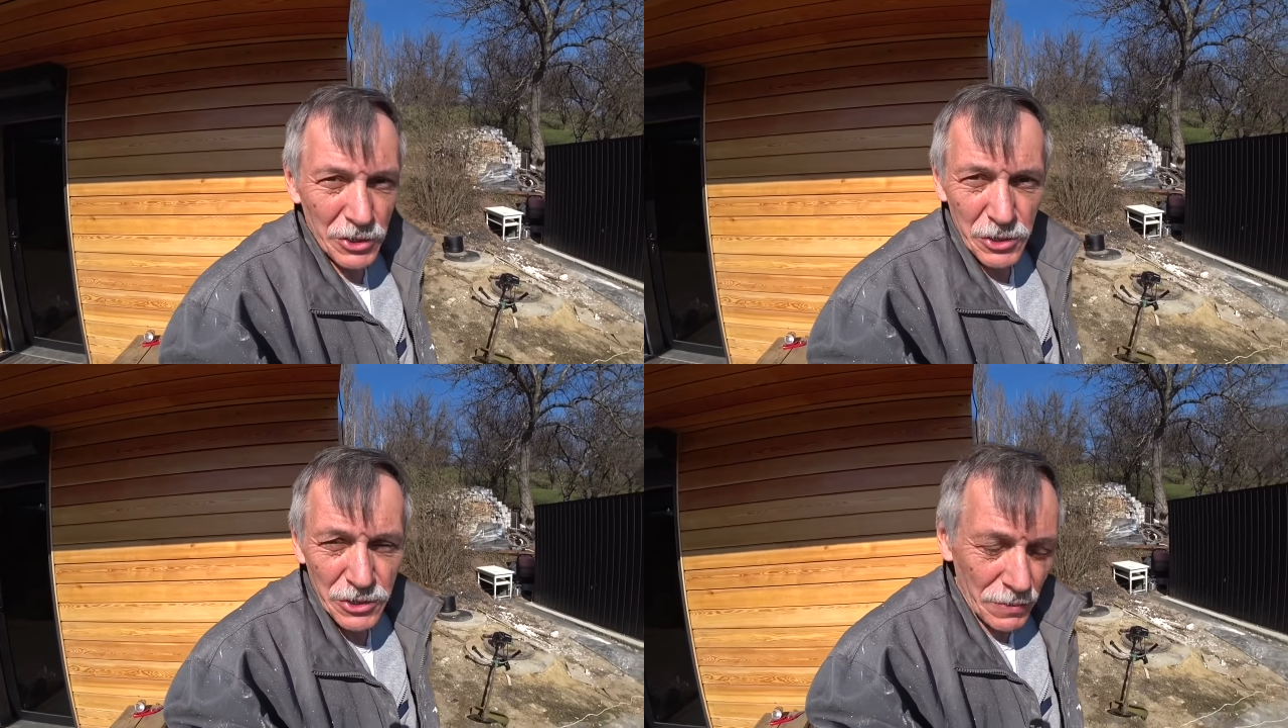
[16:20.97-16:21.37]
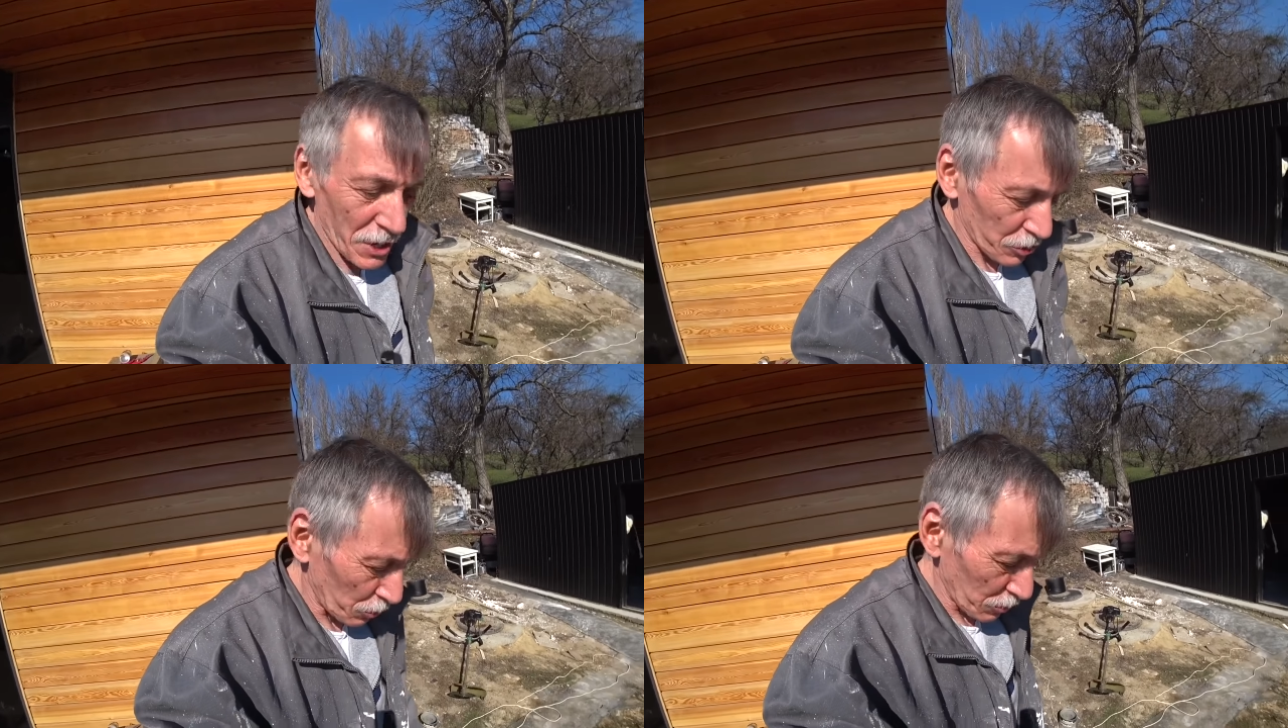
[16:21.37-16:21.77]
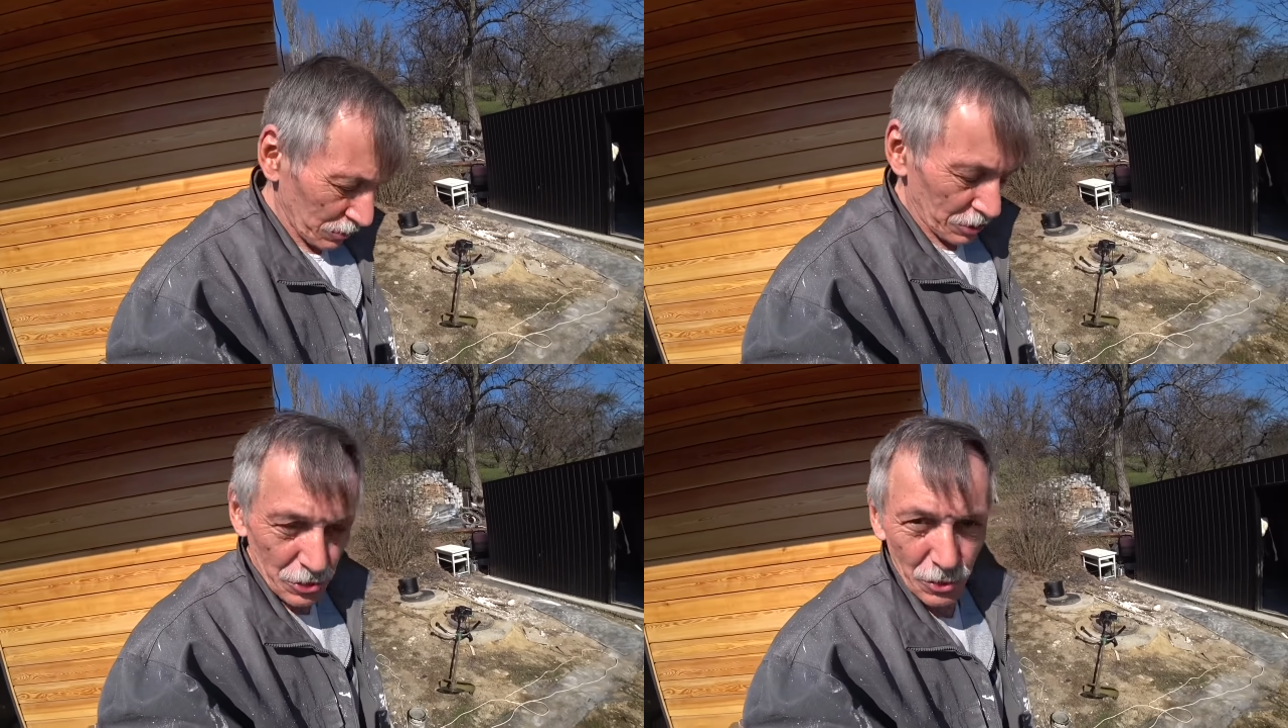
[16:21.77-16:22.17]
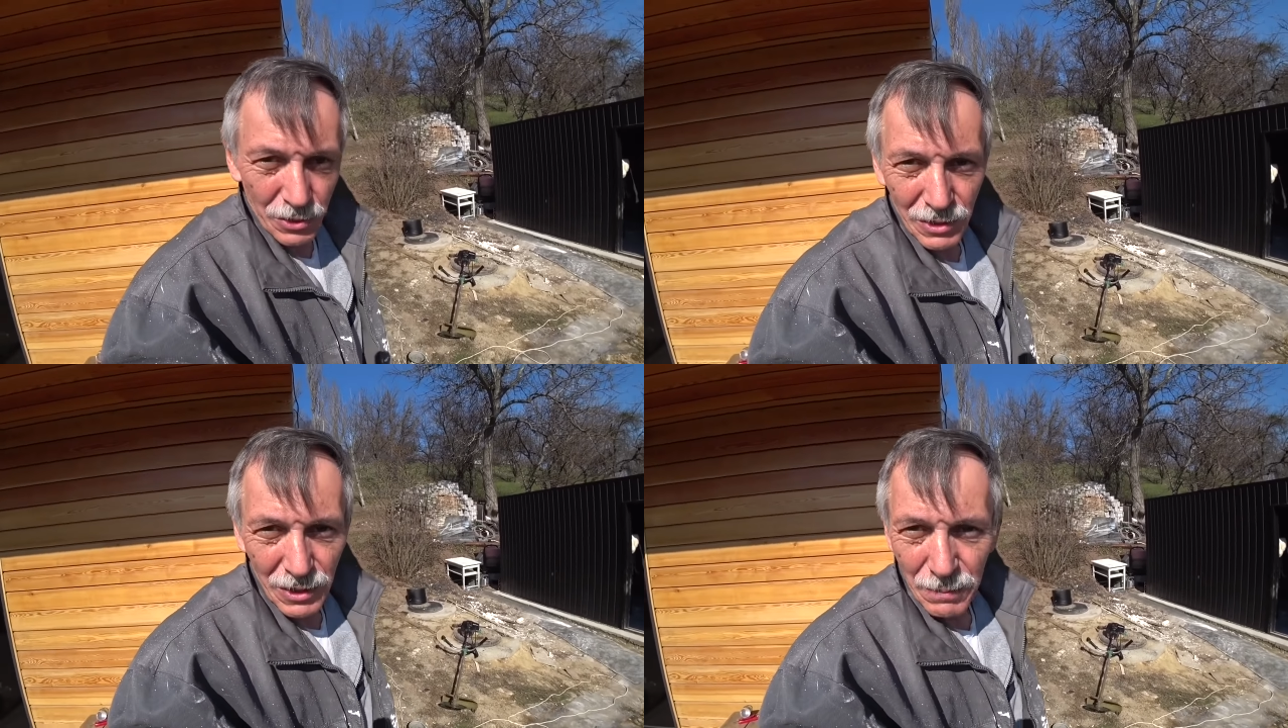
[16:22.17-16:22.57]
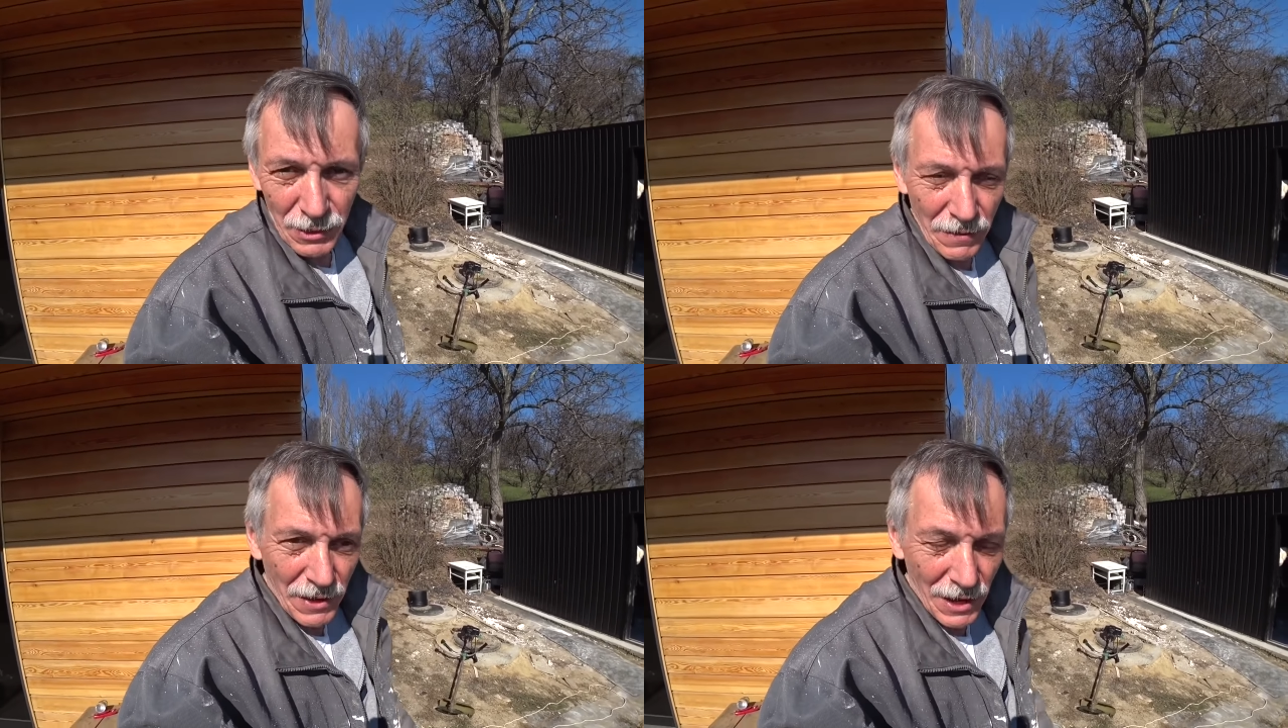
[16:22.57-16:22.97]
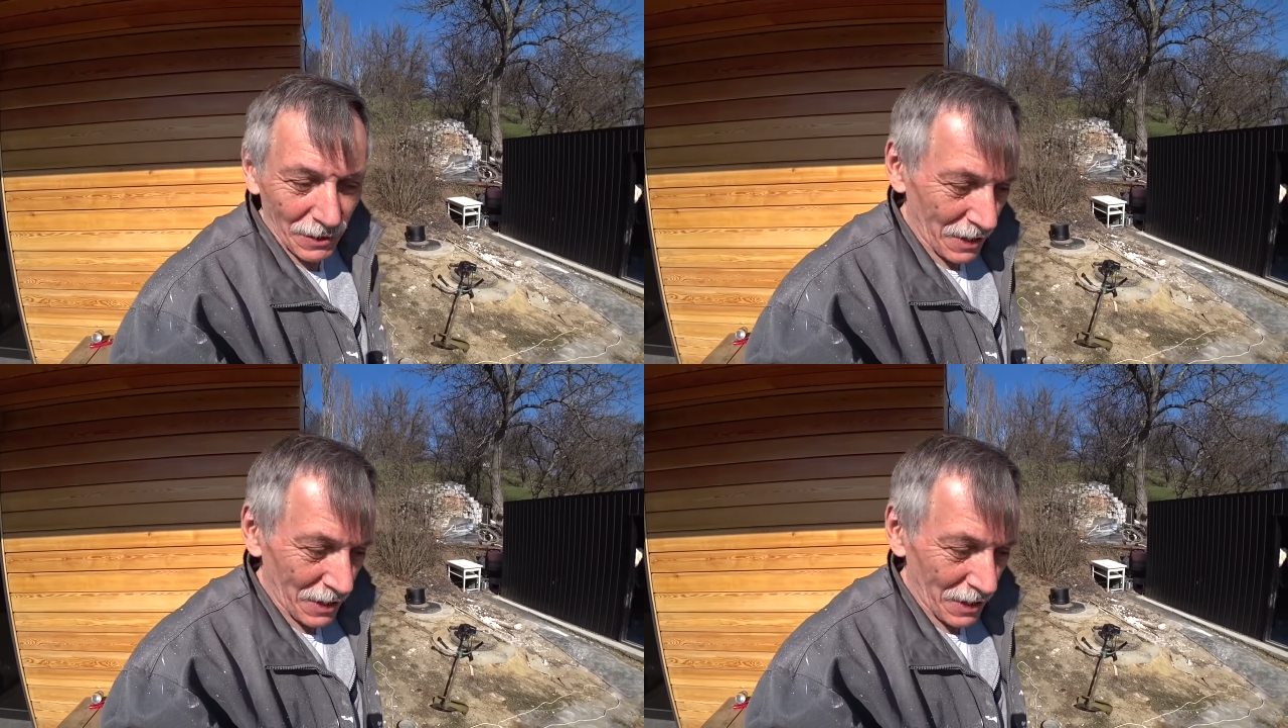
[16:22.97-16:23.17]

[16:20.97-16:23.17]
еще свечку, еще проверял